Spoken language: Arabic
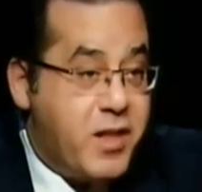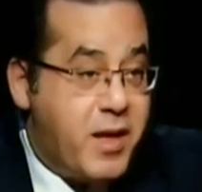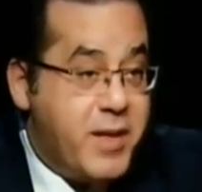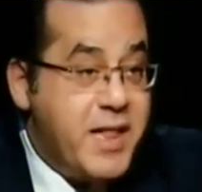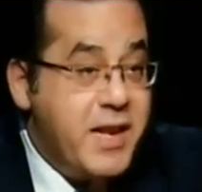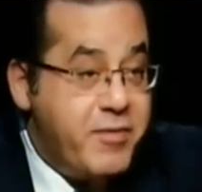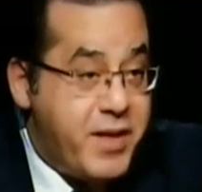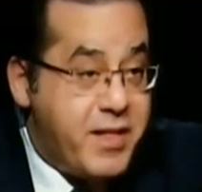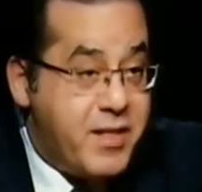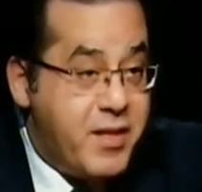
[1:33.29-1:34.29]
الانتخابات اللي
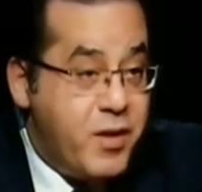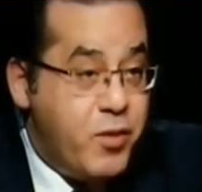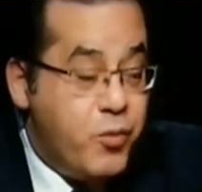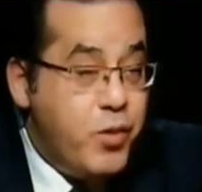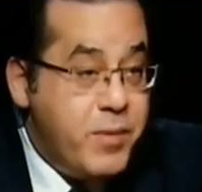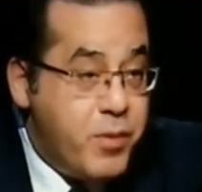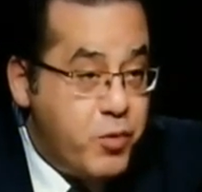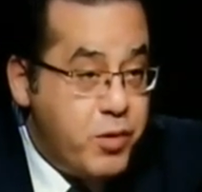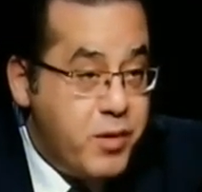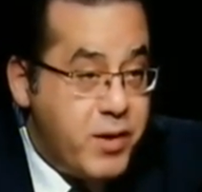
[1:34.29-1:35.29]
فات واللي
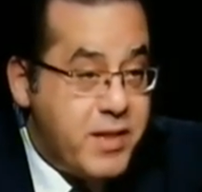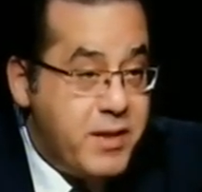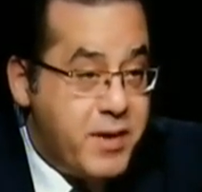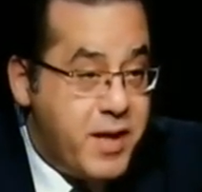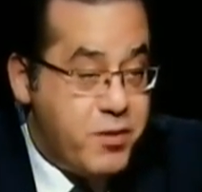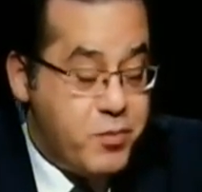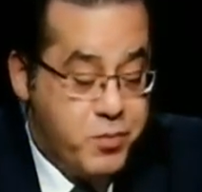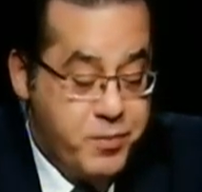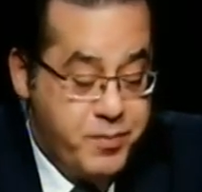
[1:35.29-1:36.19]
موجود دلوقتي اللي بيجهزوه.